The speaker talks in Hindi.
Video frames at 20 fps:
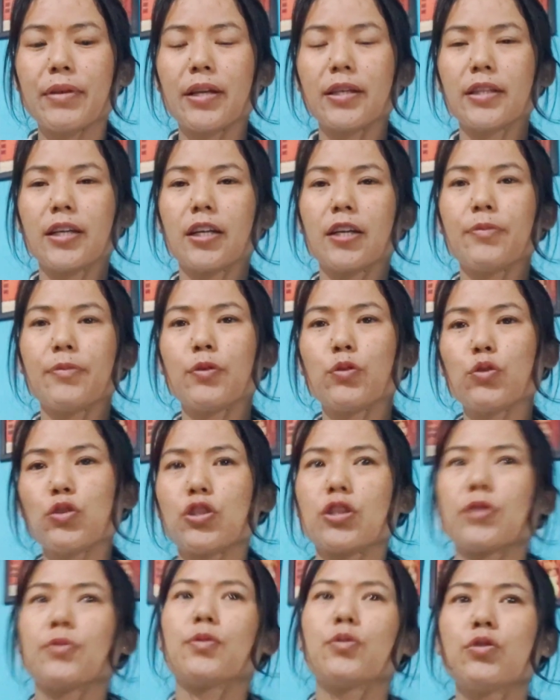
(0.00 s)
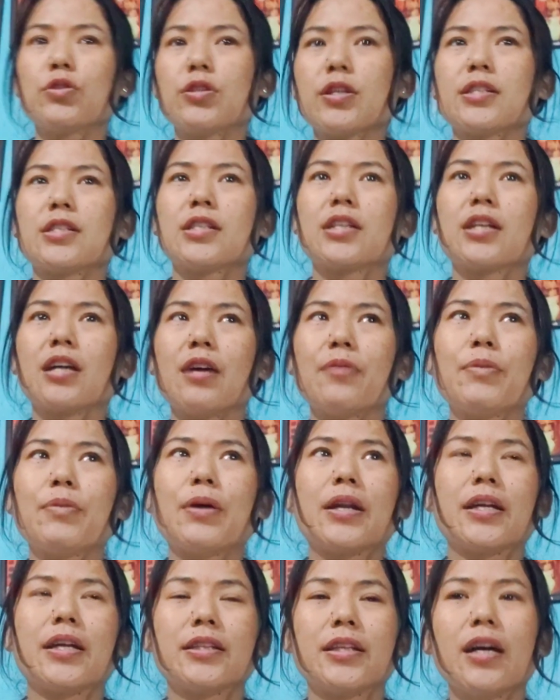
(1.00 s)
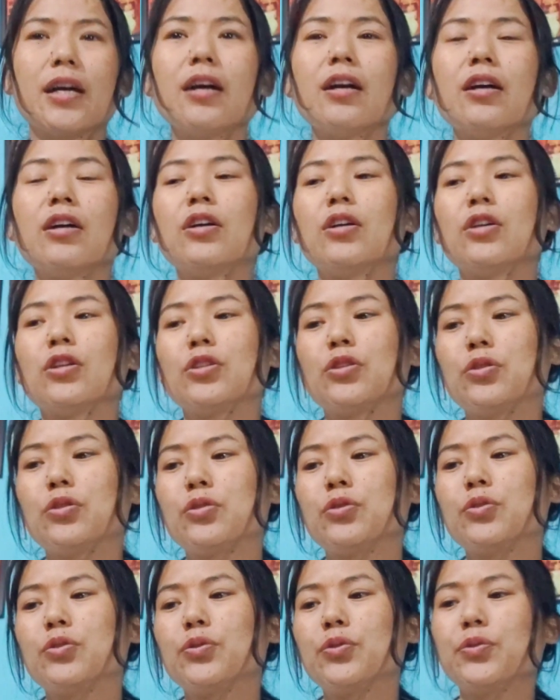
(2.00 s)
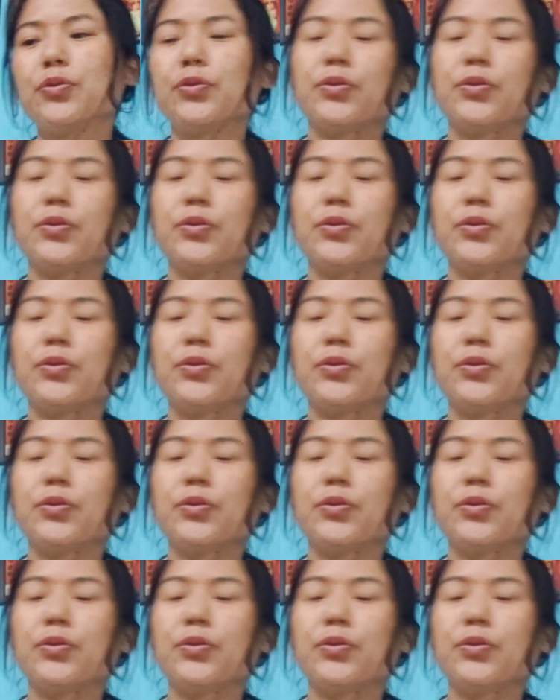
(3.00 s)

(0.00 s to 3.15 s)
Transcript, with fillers: नहीं मिल रहा था कभी कुछ कभी कुछ ऐसा काम आ रहा था तो